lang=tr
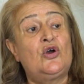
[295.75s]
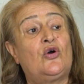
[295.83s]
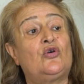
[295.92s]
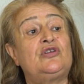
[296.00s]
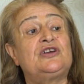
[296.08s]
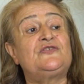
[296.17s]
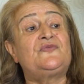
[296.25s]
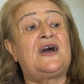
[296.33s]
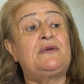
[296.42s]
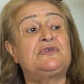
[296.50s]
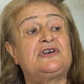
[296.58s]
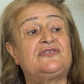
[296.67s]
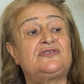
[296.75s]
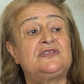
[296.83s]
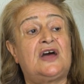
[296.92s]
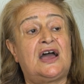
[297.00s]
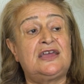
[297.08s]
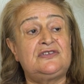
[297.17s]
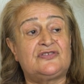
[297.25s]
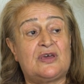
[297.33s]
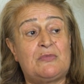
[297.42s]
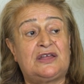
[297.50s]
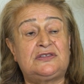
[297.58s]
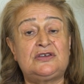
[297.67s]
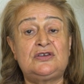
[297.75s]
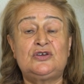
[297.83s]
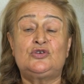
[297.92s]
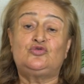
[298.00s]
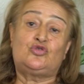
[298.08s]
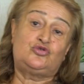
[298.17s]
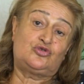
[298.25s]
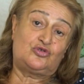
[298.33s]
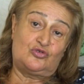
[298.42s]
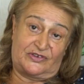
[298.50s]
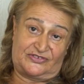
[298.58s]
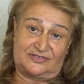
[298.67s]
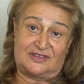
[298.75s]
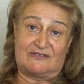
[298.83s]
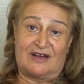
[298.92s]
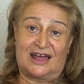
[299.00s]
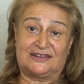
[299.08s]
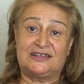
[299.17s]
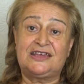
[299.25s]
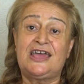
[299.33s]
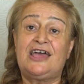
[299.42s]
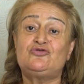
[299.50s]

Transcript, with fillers: O rakı fabrikasının aynı zamanda çocuk yuvası da vardı.